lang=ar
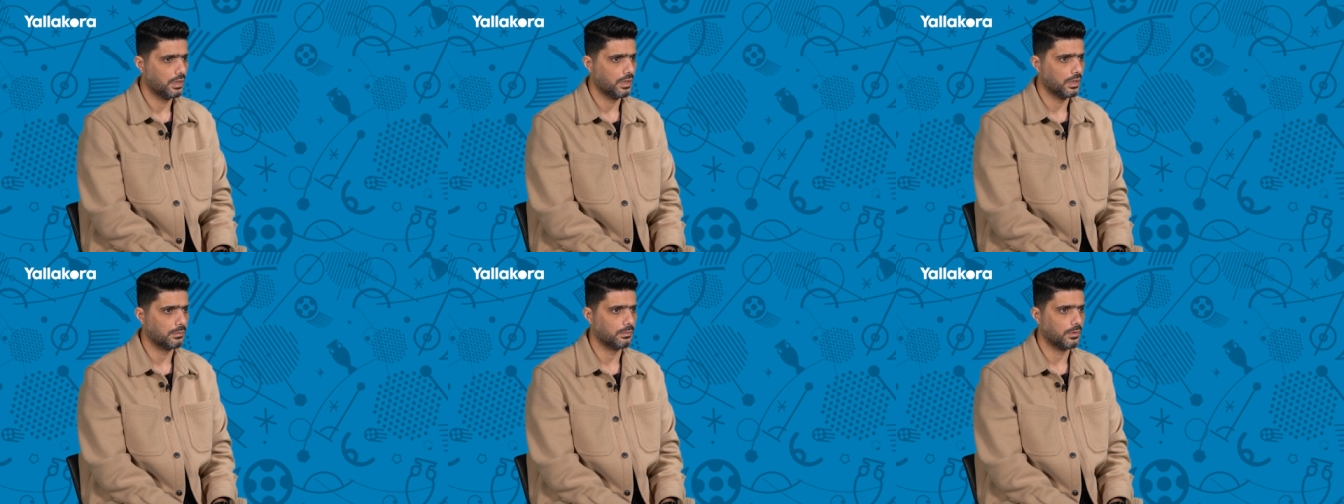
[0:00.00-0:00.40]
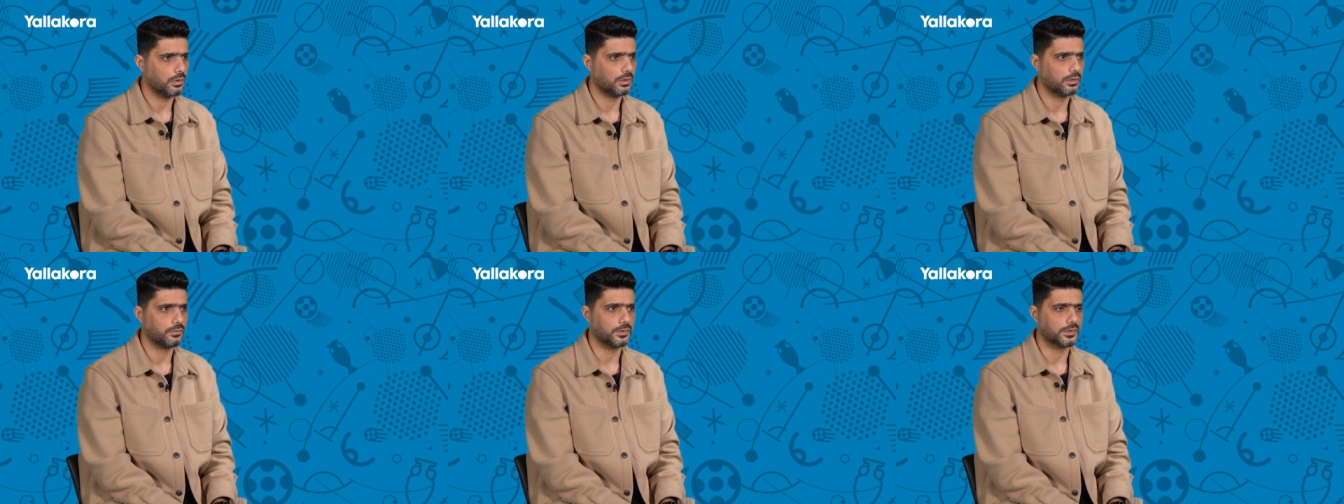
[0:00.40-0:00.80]

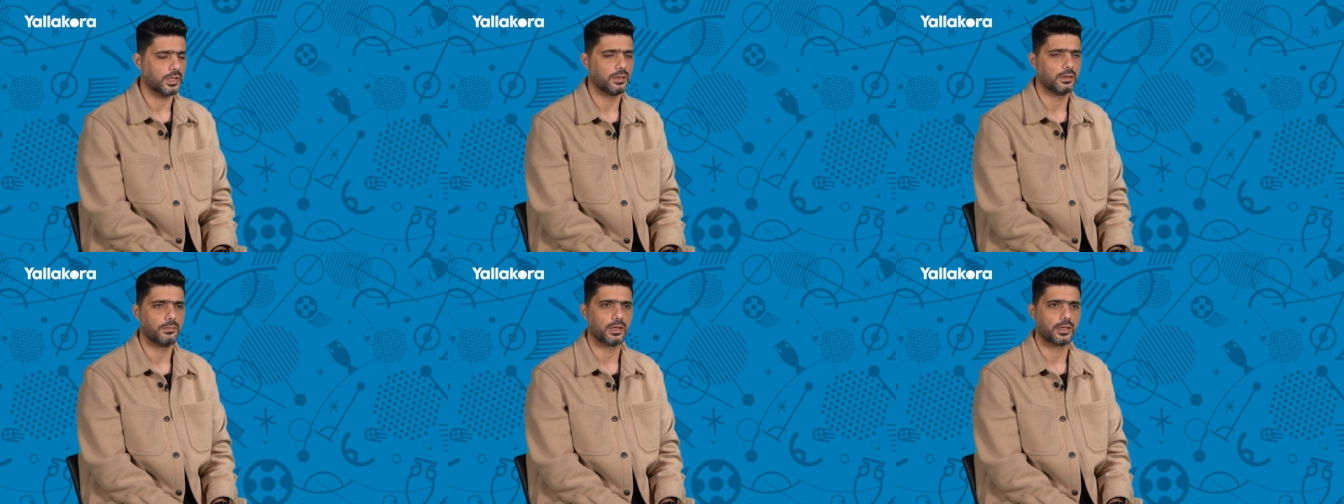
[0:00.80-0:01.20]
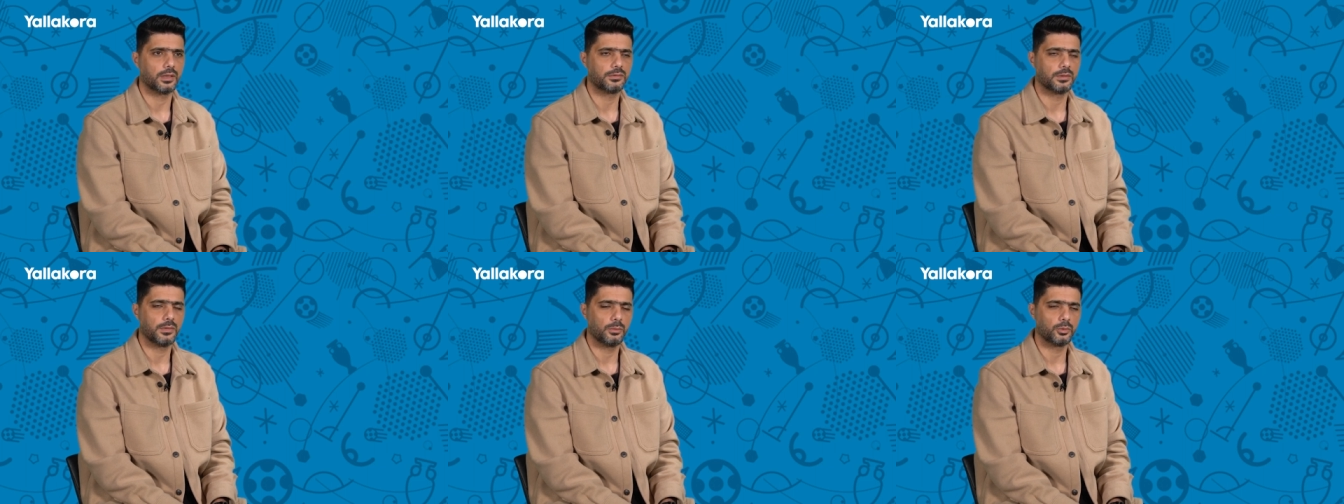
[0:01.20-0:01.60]
الموقف بتاع
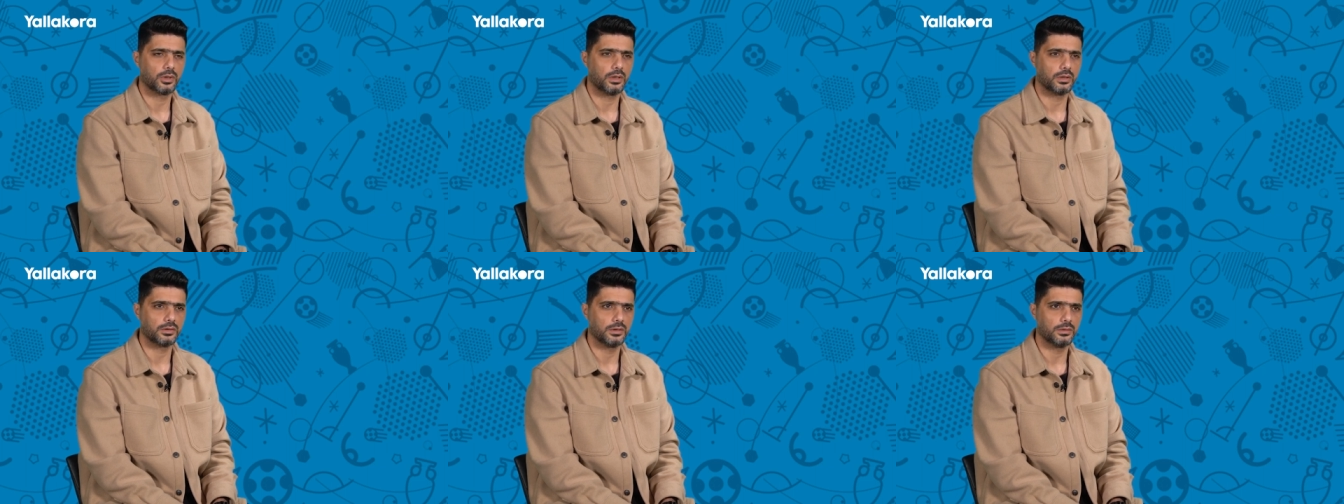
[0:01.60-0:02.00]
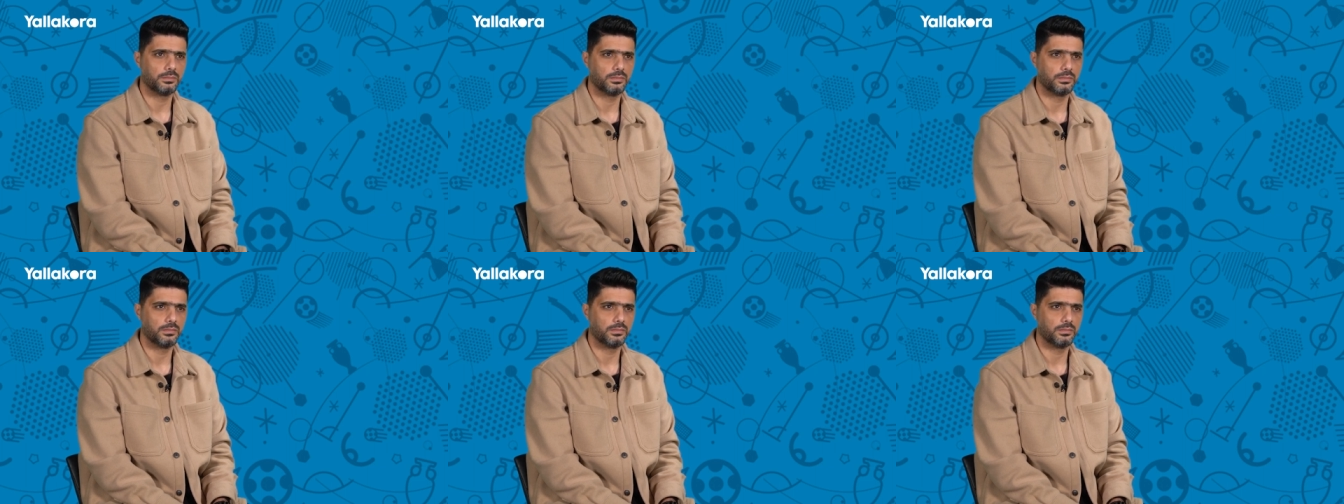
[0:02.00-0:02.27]
الكابتن محمود الخطيب